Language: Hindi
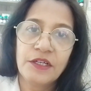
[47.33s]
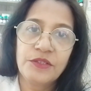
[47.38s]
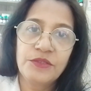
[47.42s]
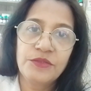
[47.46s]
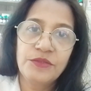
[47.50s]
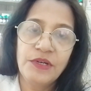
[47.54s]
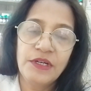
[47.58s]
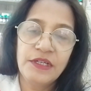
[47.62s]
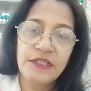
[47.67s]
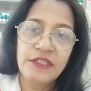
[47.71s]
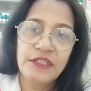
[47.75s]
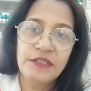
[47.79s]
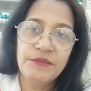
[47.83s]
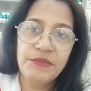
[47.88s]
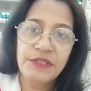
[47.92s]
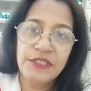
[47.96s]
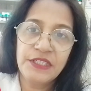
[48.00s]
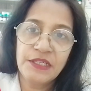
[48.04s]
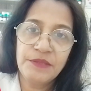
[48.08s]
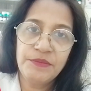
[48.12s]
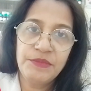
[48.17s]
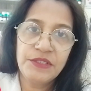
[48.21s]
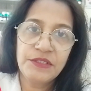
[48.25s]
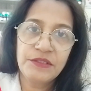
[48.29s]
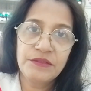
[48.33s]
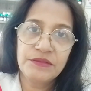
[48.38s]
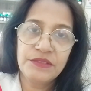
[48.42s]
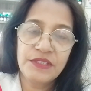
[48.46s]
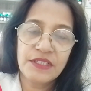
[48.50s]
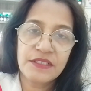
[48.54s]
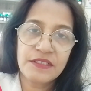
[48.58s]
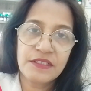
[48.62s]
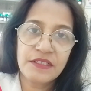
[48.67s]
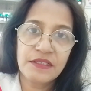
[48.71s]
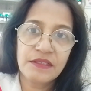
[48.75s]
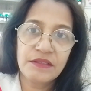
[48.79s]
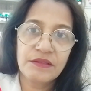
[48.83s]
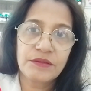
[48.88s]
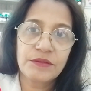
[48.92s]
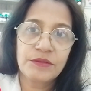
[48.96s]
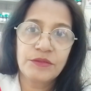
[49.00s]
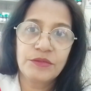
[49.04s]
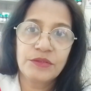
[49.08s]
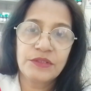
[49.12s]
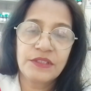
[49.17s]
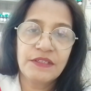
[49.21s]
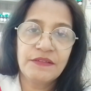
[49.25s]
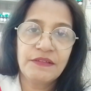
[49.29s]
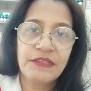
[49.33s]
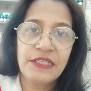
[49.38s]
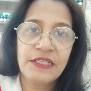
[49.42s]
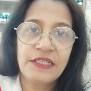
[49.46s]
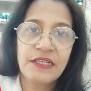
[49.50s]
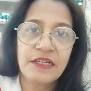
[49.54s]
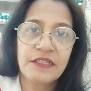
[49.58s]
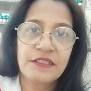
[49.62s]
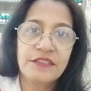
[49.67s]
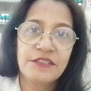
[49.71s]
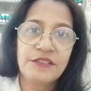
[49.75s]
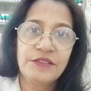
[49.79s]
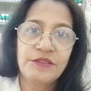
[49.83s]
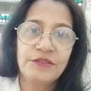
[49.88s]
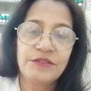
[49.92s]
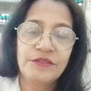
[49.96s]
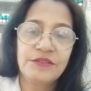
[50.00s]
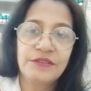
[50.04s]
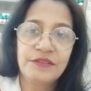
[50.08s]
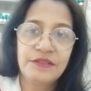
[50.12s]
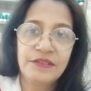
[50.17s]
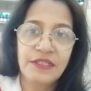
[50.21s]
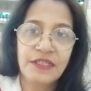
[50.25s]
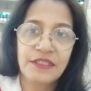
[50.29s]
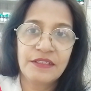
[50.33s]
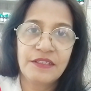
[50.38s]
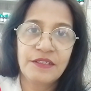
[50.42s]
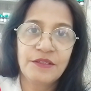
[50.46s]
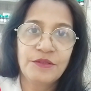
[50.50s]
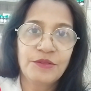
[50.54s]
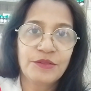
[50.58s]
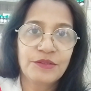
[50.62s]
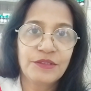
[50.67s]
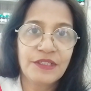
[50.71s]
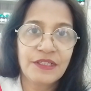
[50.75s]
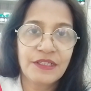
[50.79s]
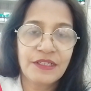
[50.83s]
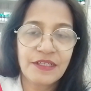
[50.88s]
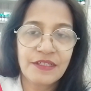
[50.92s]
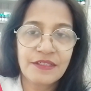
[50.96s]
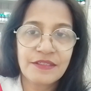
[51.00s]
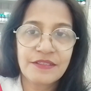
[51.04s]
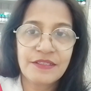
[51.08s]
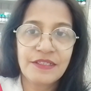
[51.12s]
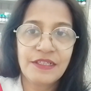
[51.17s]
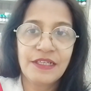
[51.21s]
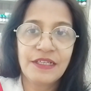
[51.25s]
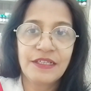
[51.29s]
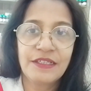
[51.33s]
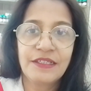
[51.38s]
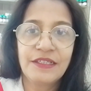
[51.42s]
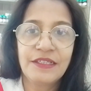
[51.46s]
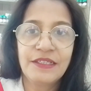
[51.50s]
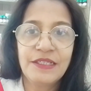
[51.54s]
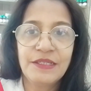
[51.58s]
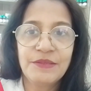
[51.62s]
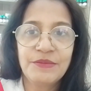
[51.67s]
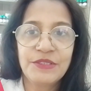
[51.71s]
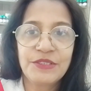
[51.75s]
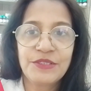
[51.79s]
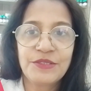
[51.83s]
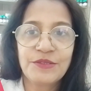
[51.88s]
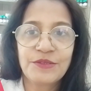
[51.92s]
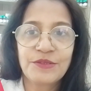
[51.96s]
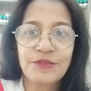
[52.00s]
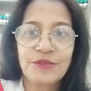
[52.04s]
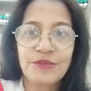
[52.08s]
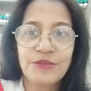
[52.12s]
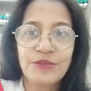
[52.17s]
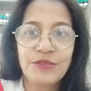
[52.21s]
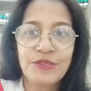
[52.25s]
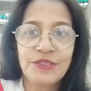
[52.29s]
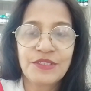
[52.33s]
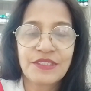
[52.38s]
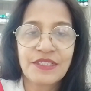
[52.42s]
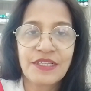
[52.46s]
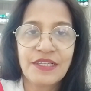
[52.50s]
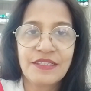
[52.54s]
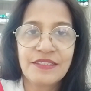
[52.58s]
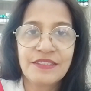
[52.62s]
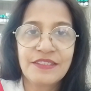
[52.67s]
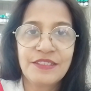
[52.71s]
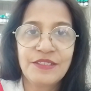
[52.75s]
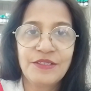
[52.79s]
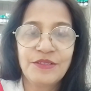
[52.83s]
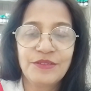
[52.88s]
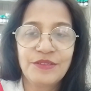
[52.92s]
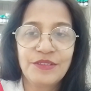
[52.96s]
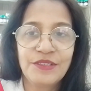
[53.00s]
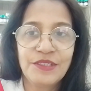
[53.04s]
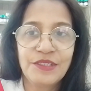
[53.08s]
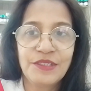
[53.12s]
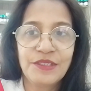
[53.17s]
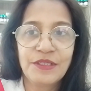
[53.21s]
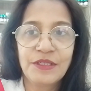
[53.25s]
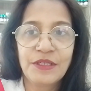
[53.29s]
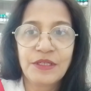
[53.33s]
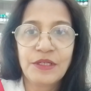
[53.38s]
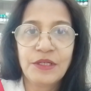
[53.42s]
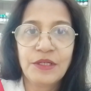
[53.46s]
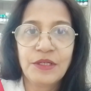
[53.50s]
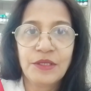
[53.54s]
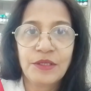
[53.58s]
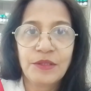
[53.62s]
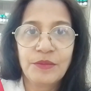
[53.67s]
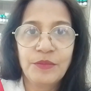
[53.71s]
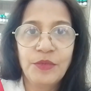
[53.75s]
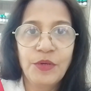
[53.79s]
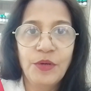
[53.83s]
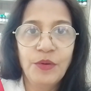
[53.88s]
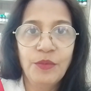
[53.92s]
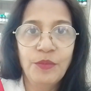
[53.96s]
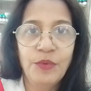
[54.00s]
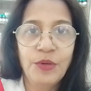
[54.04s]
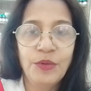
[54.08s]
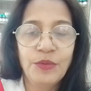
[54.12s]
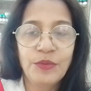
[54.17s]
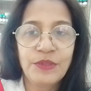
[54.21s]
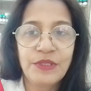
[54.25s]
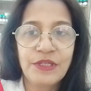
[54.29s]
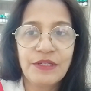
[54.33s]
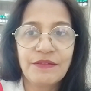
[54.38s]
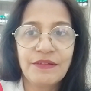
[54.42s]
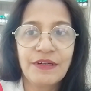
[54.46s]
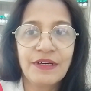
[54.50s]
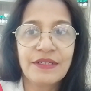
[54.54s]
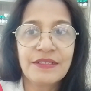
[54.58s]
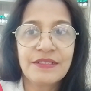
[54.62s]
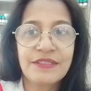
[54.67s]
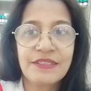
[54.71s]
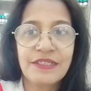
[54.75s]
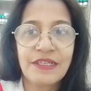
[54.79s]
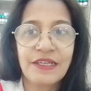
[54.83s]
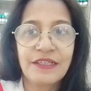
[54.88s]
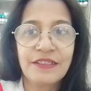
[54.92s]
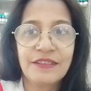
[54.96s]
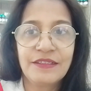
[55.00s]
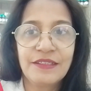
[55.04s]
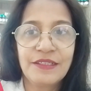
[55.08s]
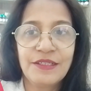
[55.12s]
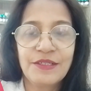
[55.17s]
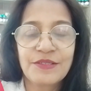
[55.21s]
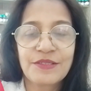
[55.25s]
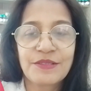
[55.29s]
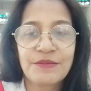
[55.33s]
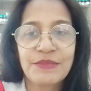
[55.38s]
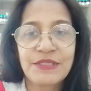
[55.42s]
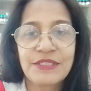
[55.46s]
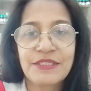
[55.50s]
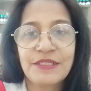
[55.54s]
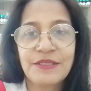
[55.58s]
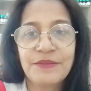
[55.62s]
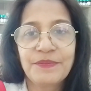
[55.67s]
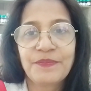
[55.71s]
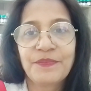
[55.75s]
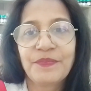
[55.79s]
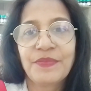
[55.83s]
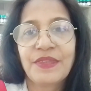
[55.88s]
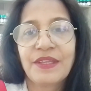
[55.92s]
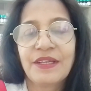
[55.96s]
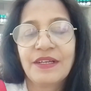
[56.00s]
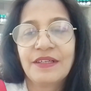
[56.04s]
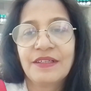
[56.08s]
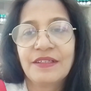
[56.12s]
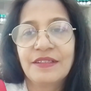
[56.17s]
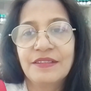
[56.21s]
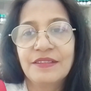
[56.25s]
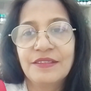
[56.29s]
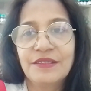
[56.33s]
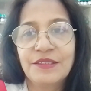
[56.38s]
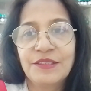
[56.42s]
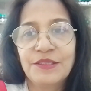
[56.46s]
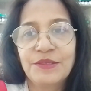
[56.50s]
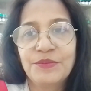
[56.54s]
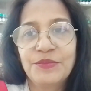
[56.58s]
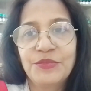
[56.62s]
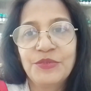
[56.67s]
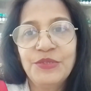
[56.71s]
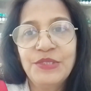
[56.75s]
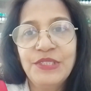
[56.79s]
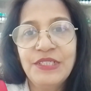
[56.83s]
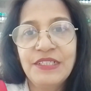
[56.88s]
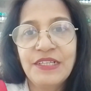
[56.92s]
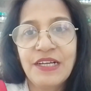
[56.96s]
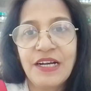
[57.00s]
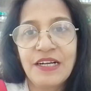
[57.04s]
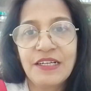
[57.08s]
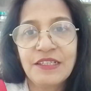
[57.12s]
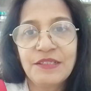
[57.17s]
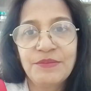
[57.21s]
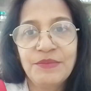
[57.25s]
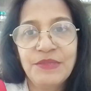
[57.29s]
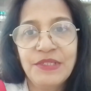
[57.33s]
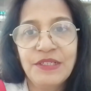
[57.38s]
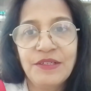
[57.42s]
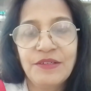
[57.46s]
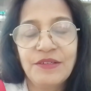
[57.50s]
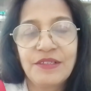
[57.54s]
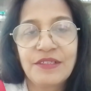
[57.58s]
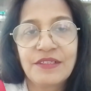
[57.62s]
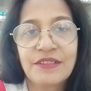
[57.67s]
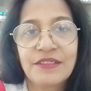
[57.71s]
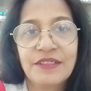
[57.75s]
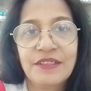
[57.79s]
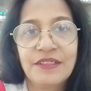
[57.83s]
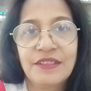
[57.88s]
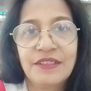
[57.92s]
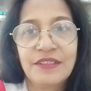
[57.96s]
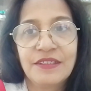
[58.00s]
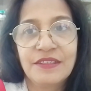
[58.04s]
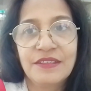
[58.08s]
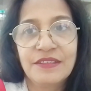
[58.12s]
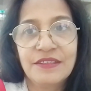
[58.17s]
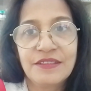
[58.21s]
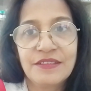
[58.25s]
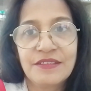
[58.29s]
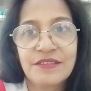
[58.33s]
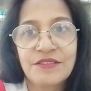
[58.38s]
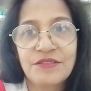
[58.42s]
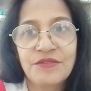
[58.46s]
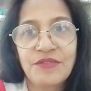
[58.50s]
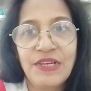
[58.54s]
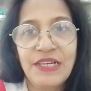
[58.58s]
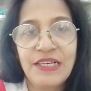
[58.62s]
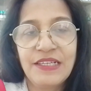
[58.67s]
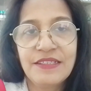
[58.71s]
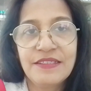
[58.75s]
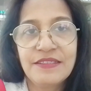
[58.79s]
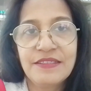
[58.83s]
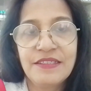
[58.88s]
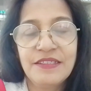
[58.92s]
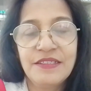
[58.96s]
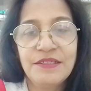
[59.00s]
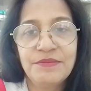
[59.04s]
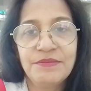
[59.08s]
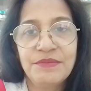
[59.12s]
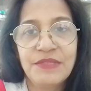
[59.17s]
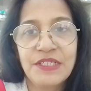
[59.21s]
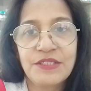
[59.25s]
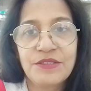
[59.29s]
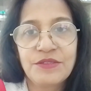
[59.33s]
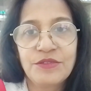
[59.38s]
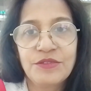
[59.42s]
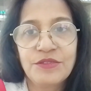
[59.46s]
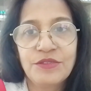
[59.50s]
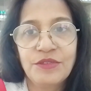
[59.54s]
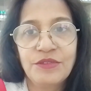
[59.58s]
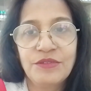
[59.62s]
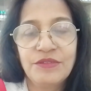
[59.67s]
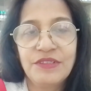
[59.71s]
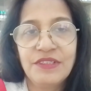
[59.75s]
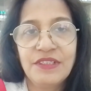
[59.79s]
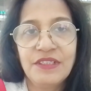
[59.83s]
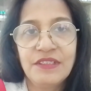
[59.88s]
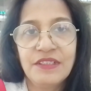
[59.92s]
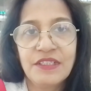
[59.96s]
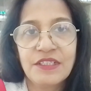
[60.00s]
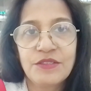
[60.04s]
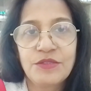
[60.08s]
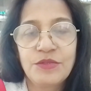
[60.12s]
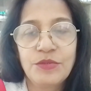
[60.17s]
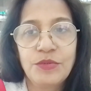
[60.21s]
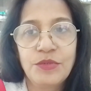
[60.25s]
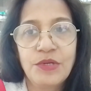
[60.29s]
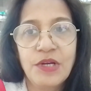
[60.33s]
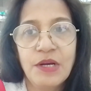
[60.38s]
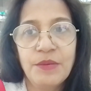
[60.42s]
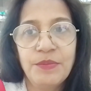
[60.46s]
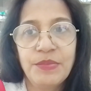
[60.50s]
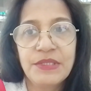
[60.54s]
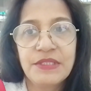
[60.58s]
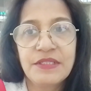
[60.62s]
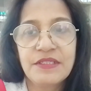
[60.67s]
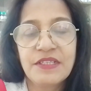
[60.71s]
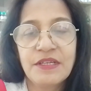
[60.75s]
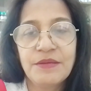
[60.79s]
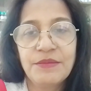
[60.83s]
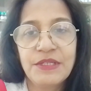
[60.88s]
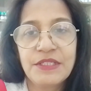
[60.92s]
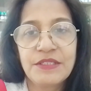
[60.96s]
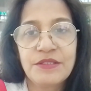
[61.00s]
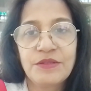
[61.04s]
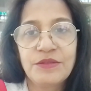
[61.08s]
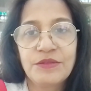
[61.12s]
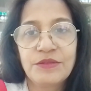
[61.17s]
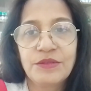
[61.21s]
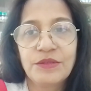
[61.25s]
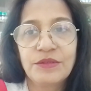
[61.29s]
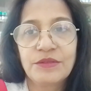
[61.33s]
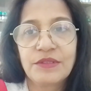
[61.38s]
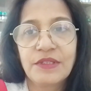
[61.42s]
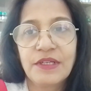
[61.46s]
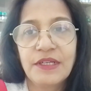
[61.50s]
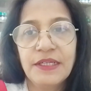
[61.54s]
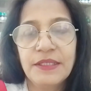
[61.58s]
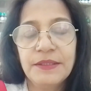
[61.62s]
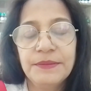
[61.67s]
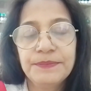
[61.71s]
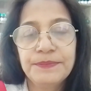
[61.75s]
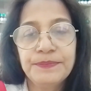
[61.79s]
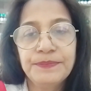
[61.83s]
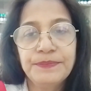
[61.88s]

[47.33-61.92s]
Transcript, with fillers: टू हंड्रेड में ये भी जैसे कुत्ते वाली खांसी कहते हैं कुत्ता खांसी लग गई है बच्चों को खुश खांसी होती है भों भों की आवाज़ सी आती है उसमें से पूरी नाक में और स्वेलिंग सी महसूस होती है या सूखापन सा महसूस होता है